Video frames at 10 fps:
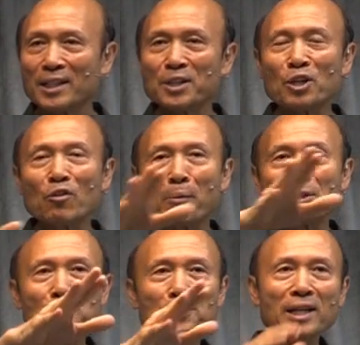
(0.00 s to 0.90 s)
其实我
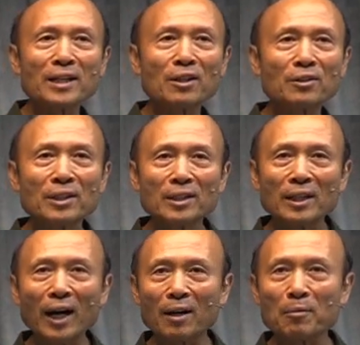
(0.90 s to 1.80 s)
们中间有
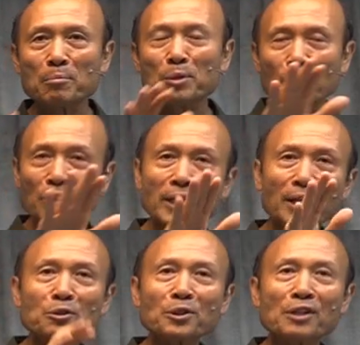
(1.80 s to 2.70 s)
啊，不同的
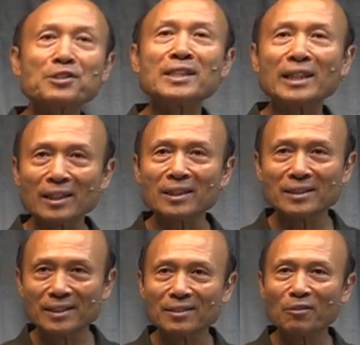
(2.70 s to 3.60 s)
人都有喜
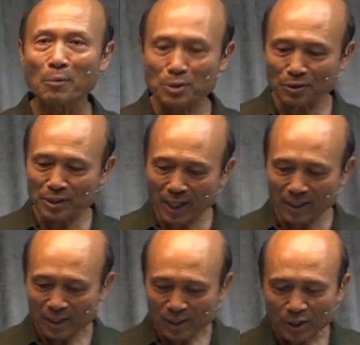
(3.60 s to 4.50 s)
乐。我们中
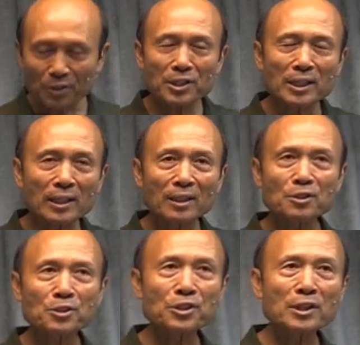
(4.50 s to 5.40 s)
间有喜
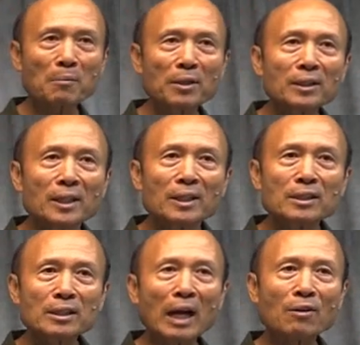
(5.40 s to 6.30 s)
乐，就是他们
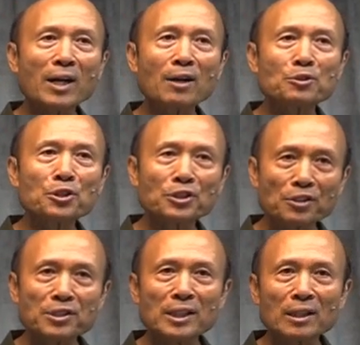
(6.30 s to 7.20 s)
祷告就
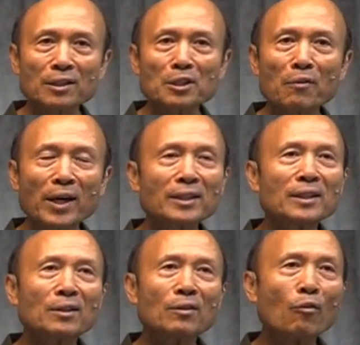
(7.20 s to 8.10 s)
有喜乐，因为
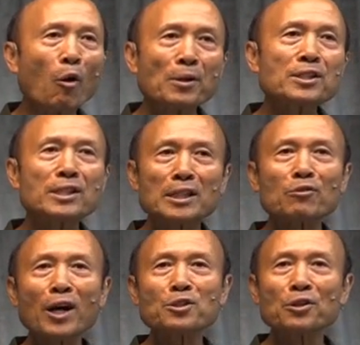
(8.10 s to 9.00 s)
我们习
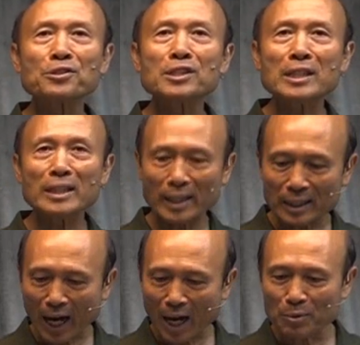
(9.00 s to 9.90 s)
惯从心
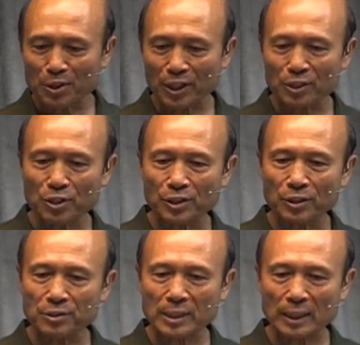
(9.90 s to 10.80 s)
灵爱慕神就
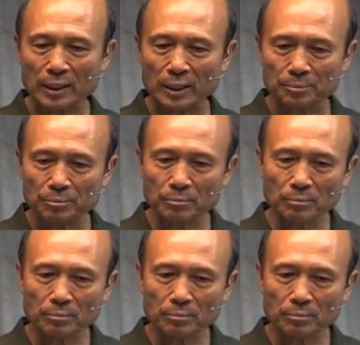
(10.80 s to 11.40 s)
有喜乐。